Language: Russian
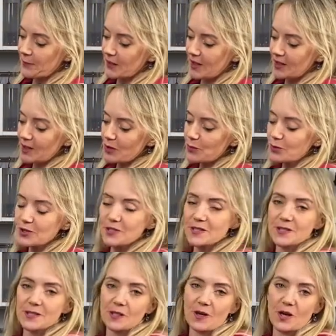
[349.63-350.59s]
она будет
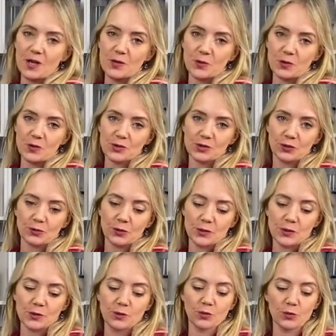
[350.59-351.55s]
стекать просто в
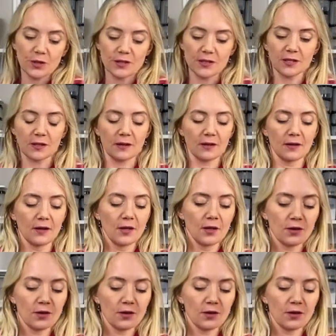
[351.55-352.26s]
эти бортики.